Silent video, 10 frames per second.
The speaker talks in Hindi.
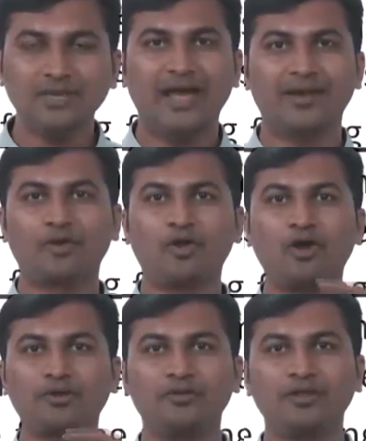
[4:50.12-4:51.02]
अरे वो
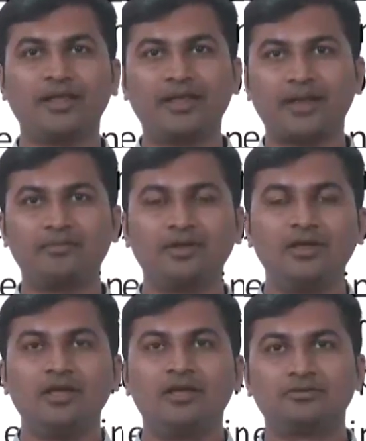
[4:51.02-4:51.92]
क्लॉक नहीं होती थी अलार्म
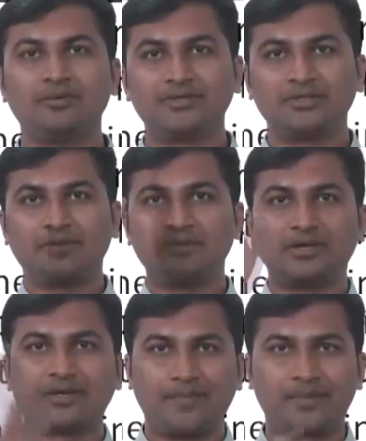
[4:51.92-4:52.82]
सुबह बस सीधा मन
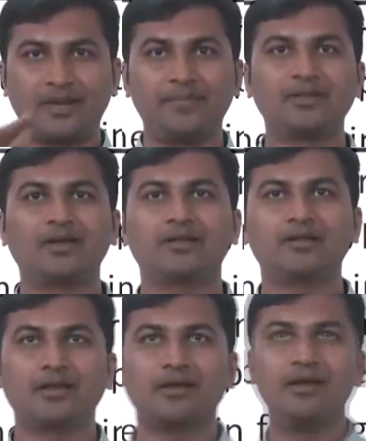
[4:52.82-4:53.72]
टप करके बंद कर देते हैं